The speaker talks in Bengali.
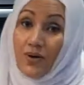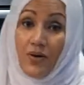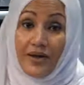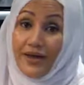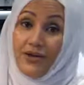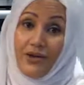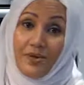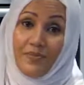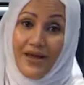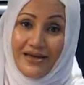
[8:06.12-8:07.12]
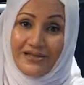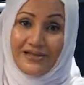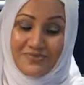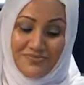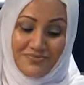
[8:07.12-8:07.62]
হয়ে গেল আমার পায়েস
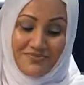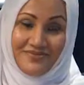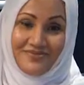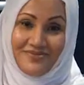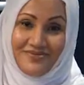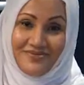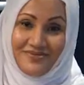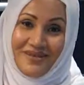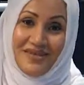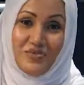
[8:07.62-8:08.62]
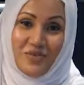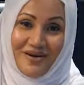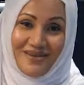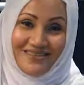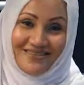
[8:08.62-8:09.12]
ঈদ
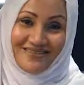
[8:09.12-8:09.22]
মোবারক